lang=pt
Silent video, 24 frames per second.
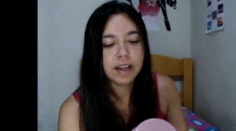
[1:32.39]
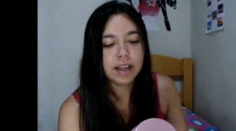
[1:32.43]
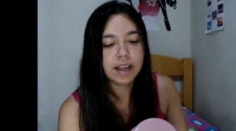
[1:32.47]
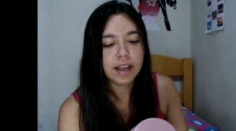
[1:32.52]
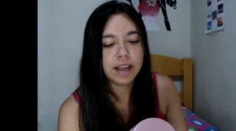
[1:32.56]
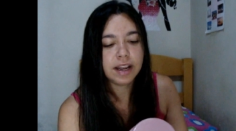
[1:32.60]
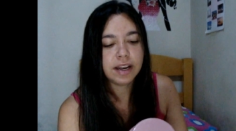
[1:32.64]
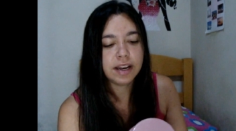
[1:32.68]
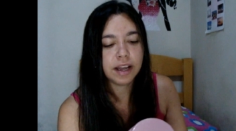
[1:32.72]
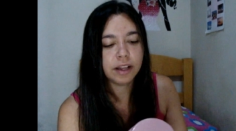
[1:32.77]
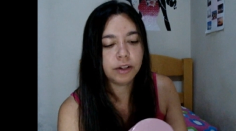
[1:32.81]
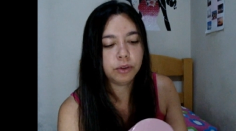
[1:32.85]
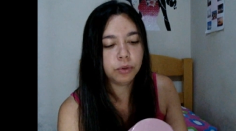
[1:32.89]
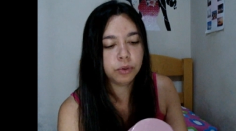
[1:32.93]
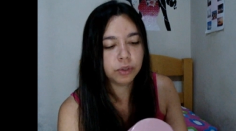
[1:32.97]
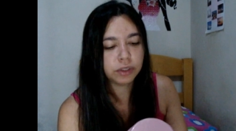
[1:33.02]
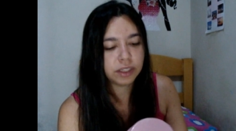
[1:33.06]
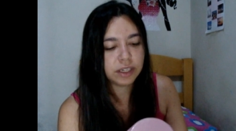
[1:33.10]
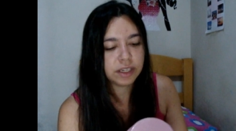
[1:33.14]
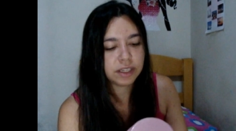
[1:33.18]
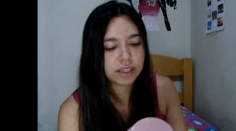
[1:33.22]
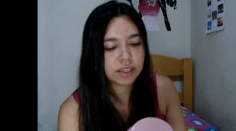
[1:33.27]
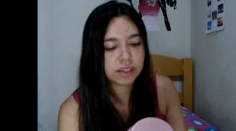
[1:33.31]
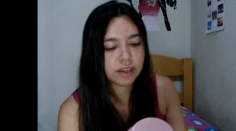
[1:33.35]
Ele é
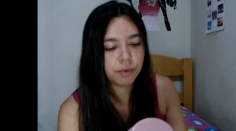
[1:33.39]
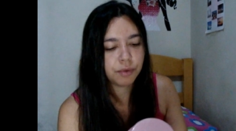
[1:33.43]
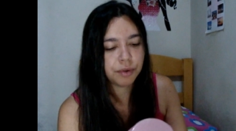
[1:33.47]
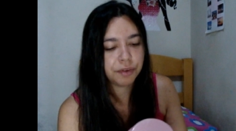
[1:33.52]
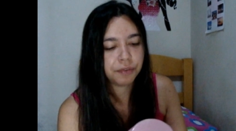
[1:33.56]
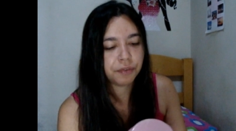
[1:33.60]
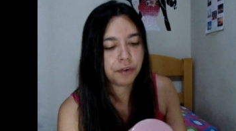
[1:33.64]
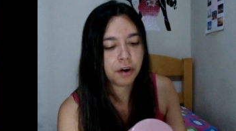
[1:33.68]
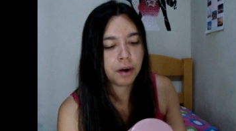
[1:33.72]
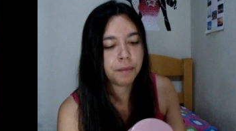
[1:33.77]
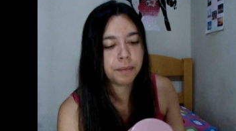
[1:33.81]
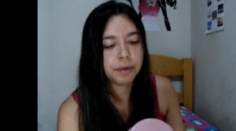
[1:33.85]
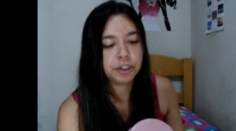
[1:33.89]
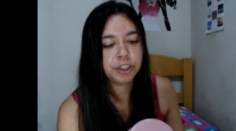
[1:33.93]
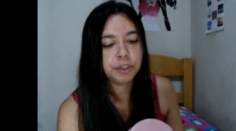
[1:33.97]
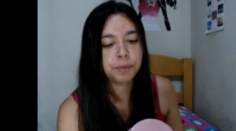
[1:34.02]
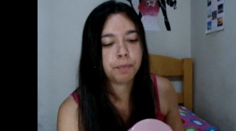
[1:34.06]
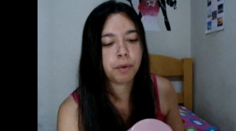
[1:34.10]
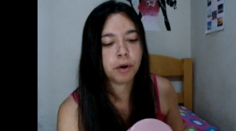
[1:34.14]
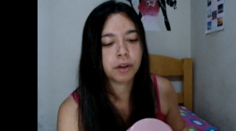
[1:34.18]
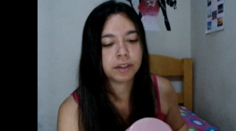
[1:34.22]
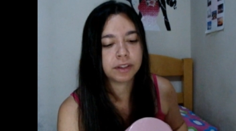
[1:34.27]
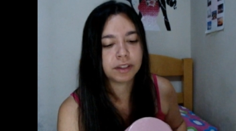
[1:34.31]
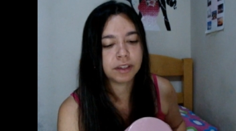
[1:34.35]
nutrição em forma de
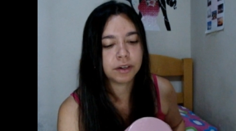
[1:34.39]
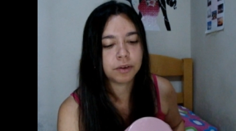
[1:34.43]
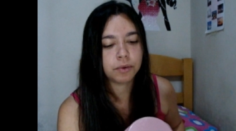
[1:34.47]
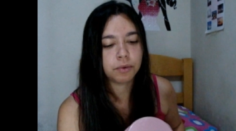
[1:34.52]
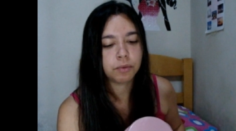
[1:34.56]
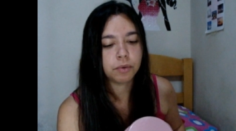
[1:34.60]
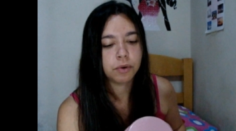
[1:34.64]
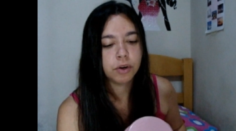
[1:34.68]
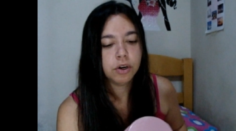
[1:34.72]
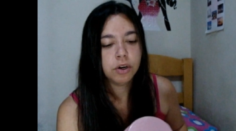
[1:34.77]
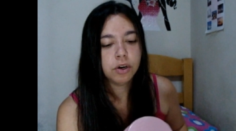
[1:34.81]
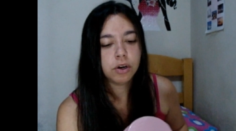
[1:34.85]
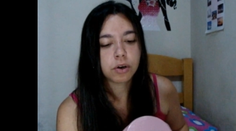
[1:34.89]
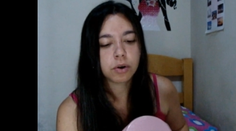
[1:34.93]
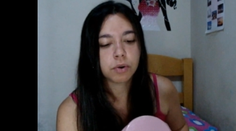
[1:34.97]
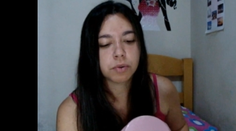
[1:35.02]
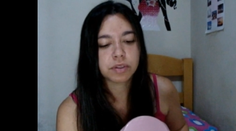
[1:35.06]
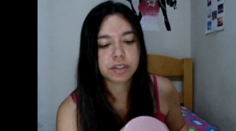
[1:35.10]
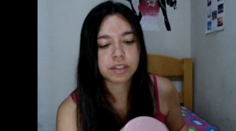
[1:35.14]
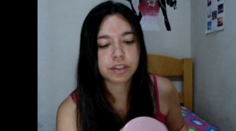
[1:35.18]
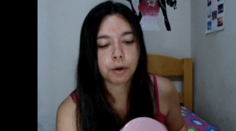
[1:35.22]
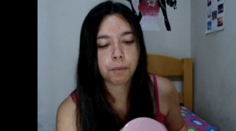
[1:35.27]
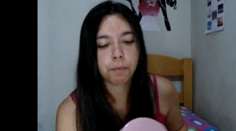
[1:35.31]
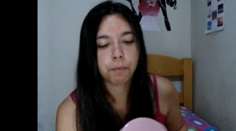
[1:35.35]
potão.
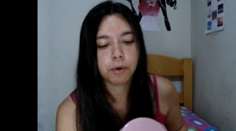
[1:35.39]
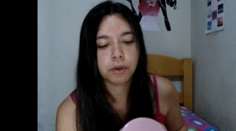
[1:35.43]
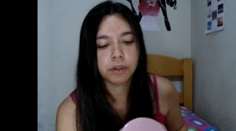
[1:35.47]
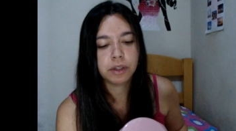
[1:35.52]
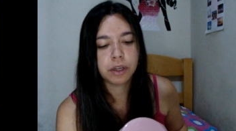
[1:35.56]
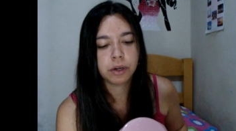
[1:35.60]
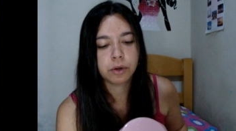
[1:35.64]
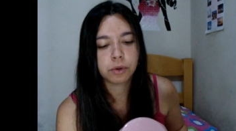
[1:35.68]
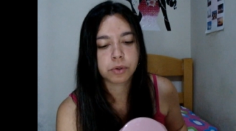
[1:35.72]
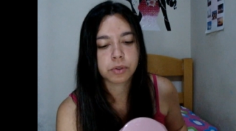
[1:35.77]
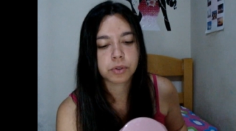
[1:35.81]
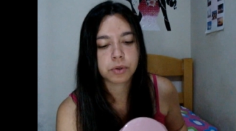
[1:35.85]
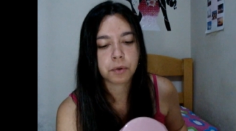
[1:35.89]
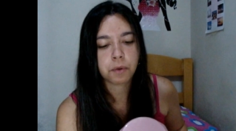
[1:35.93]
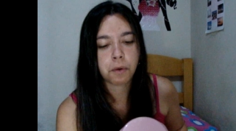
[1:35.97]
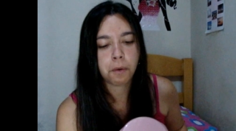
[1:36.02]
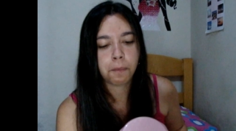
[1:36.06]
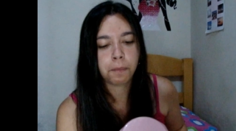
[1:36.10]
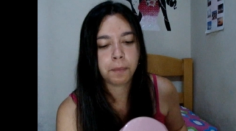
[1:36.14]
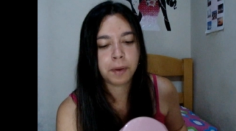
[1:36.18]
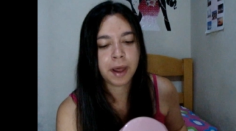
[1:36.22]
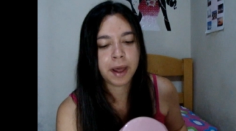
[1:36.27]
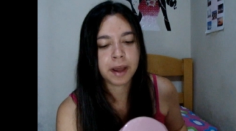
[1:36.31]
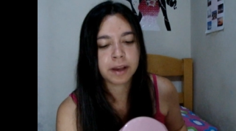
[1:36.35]
Com seu poderoso
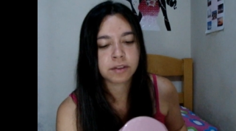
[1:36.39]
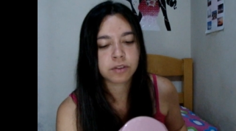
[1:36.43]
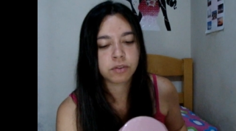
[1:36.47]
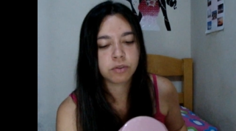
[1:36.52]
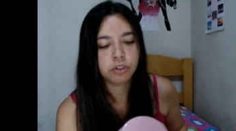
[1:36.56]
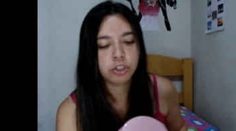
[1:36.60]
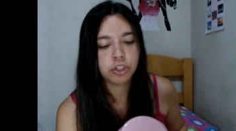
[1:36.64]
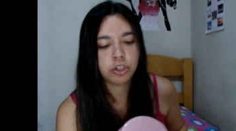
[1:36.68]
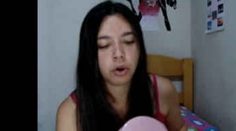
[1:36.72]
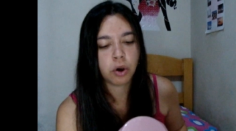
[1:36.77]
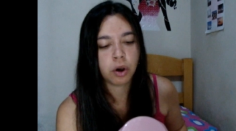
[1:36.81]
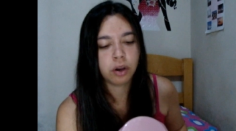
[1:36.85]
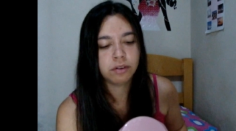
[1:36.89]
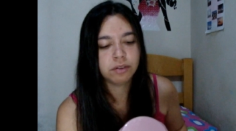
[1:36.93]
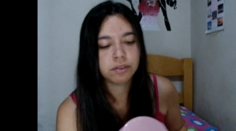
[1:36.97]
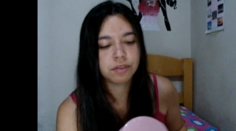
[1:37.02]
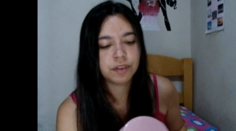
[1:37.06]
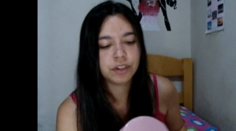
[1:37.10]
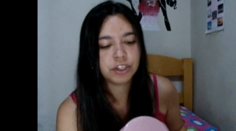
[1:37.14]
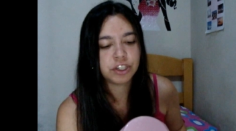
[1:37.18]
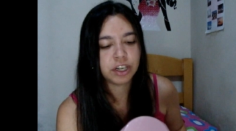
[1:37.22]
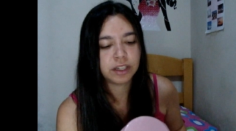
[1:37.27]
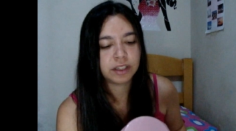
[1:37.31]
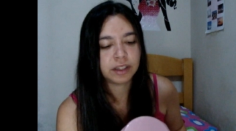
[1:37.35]
complexo de óleos
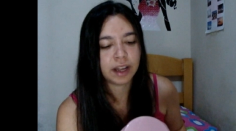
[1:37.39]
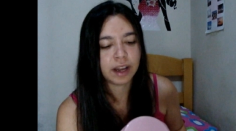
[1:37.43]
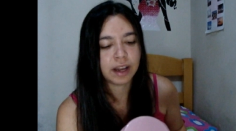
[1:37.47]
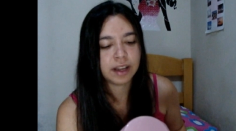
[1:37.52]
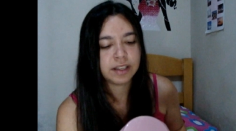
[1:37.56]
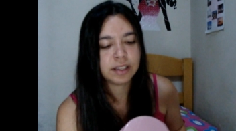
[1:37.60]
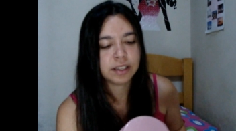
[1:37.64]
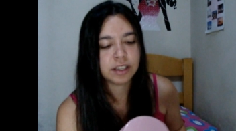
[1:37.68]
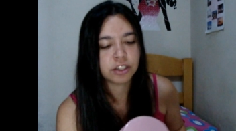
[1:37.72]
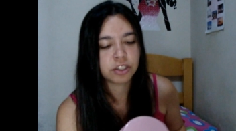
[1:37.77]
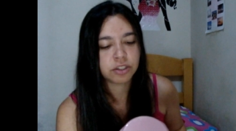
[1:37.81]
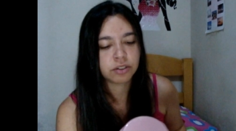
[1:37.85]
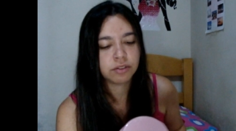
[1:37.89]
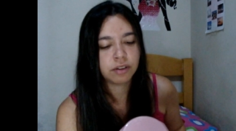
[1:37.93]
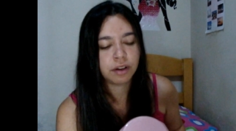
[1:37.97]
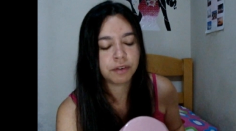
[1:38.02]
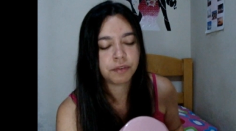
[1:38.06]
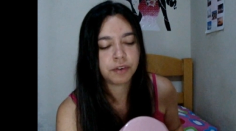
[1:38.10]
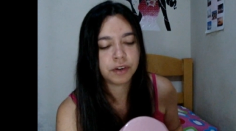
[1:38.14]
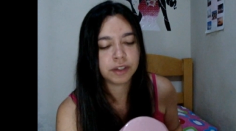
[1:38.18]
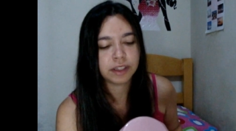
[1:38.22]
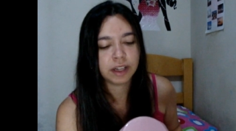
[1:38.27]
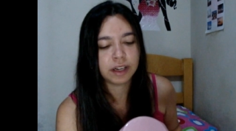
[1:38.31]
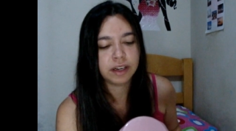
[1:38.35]
vegetais, ajuda a
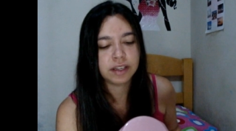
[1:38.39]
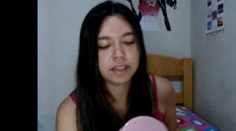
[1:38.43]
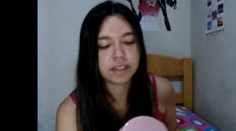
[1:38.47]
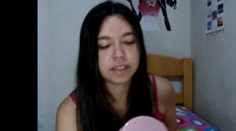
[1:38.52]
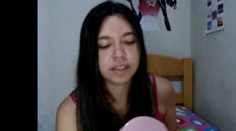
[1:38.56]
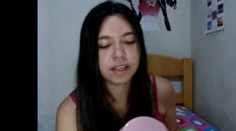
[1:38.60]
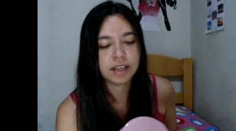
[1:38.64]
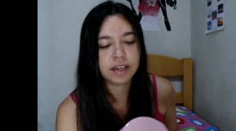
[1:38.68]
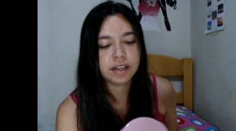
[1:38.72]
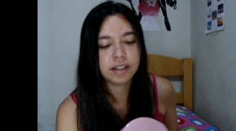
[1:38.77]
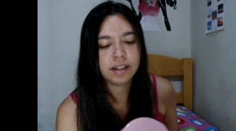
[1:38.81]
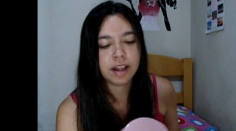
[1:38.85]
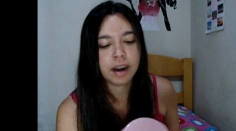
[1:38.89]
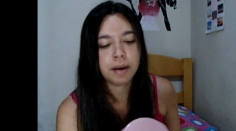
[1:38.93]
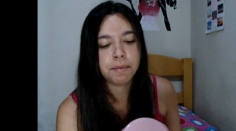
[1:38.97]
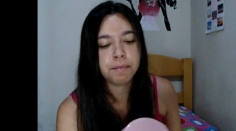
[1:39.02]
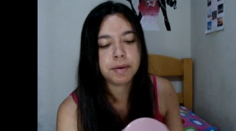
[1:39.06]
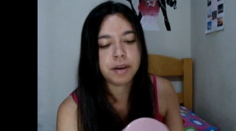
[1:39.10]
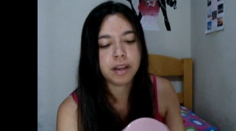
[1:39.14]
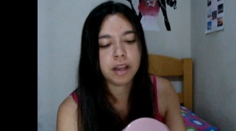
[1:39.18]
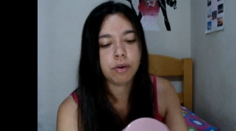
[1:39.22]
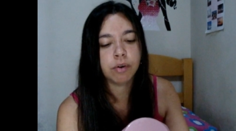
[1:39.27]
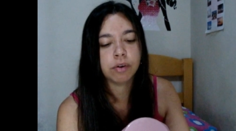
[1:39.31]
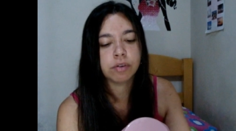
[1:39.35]
fortalecer e dar
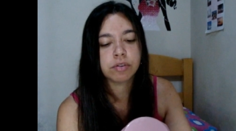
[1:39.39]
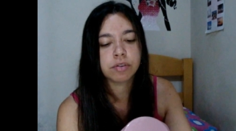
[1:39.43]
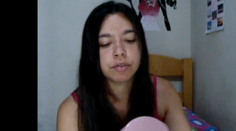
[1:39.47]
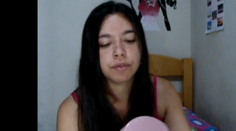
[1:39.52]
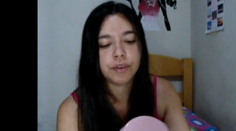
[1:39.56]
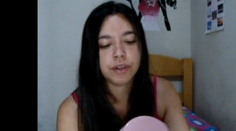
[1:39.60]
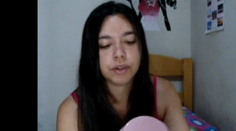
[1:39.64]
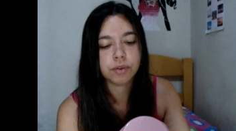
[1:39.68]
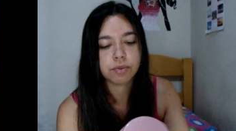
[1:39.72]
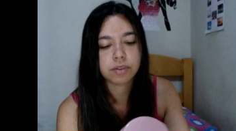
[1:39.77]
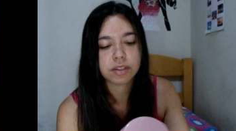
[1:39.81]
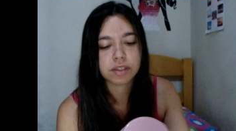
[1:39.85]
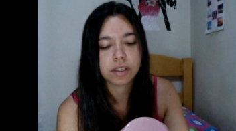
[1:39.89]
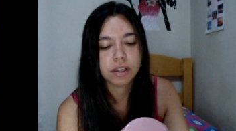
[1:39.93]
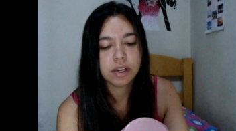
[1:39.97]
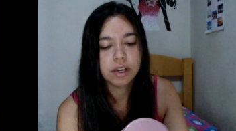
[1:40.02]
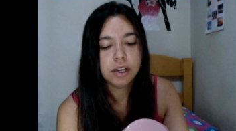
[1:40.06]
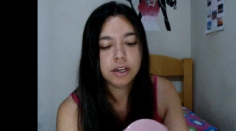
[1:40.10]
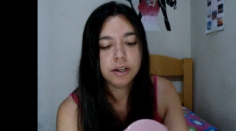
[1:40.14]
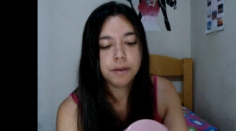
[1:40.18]
brilho aos fios.